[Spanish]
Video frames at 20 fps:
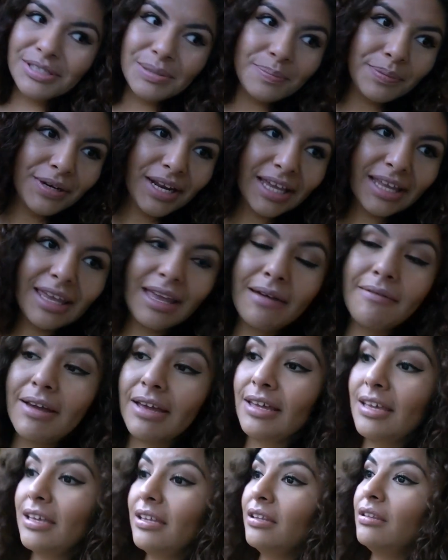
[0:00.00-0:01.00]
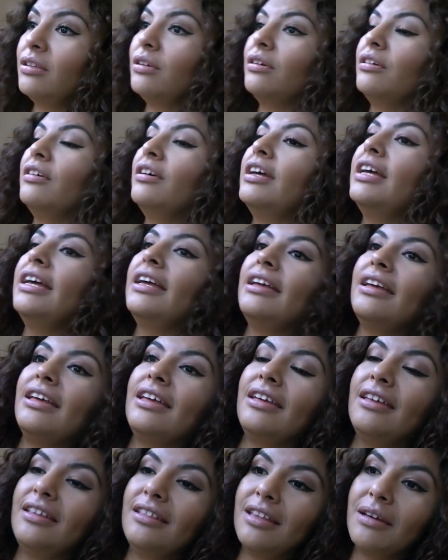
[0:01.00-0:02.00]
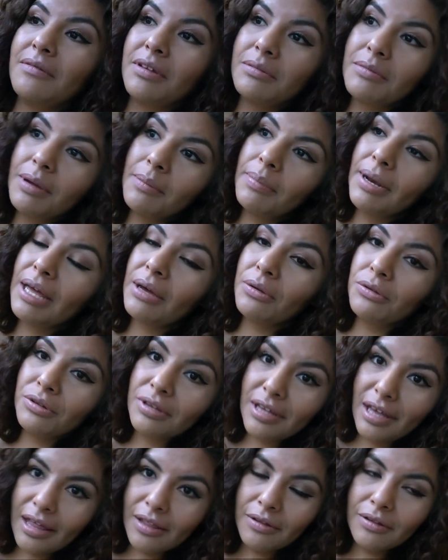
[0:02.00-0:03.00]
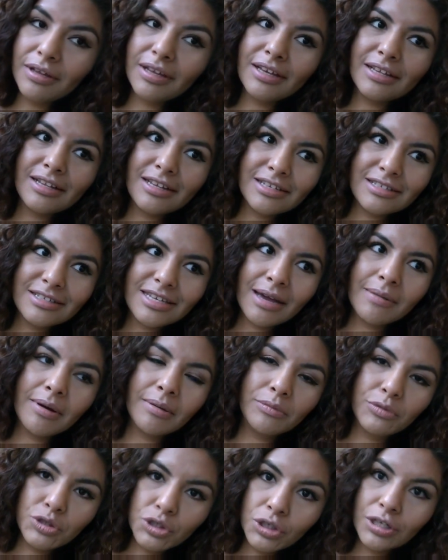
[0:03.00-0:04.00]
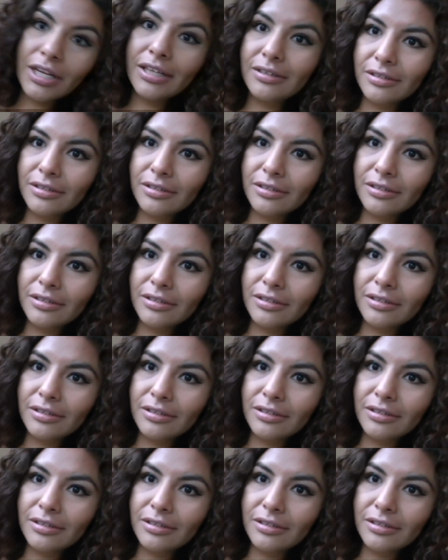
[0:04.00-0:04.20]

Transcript: sí por aquí abajito y también me han preguntado que les llama mucho la